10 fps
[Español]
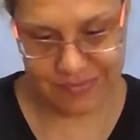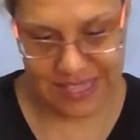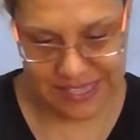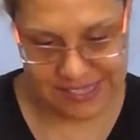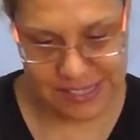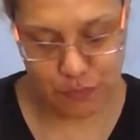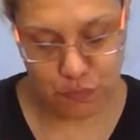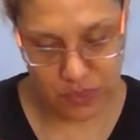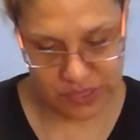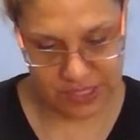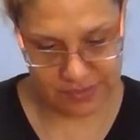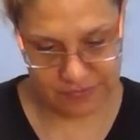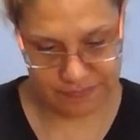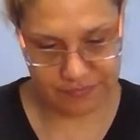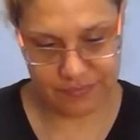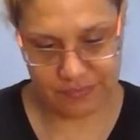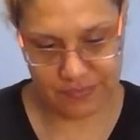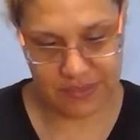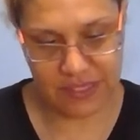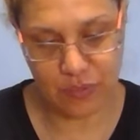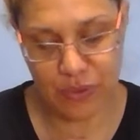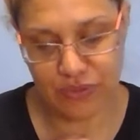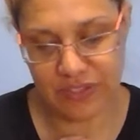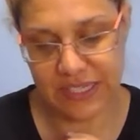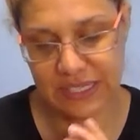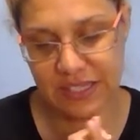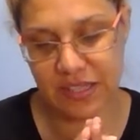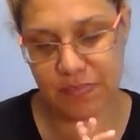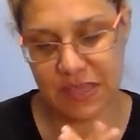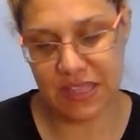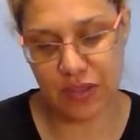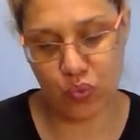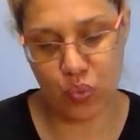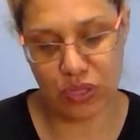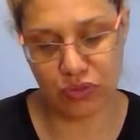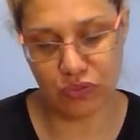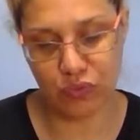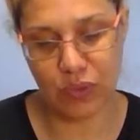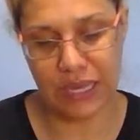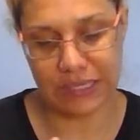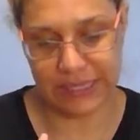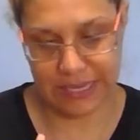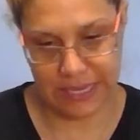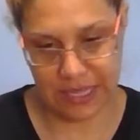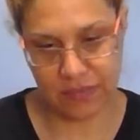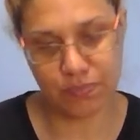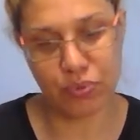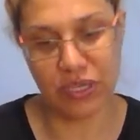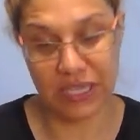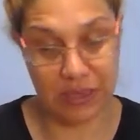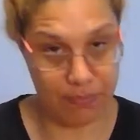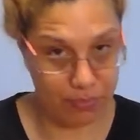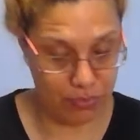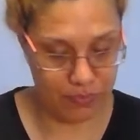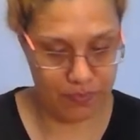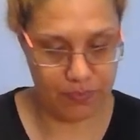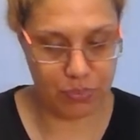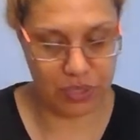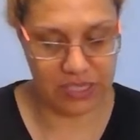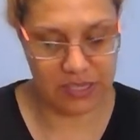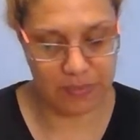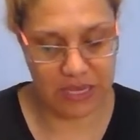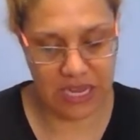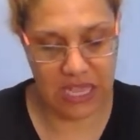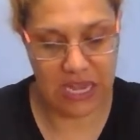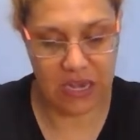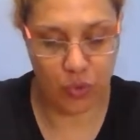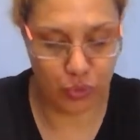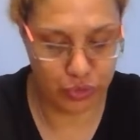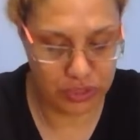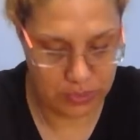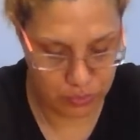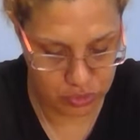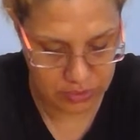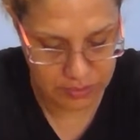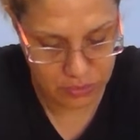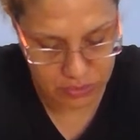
hay que ser fuerte. Cuando se trata también en cuanto a su carrera, por ejemplo, porque también el oso tiene mucho que ver